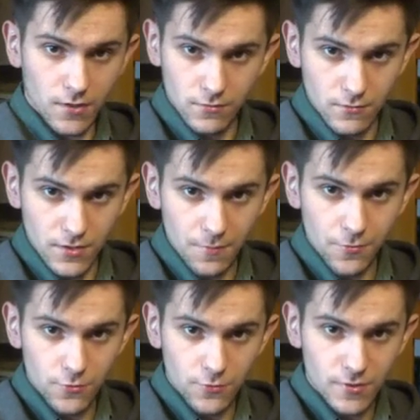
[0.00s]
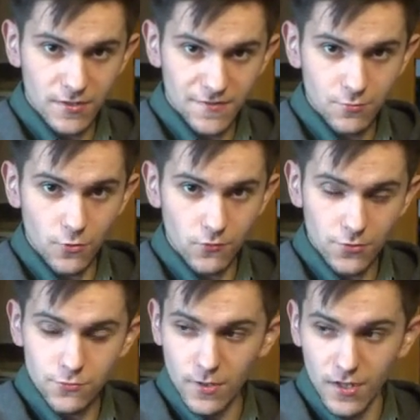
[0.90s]
hein, n'importe quel type de
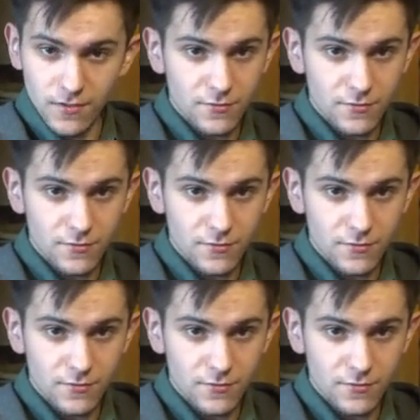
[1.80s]
voiture, hein,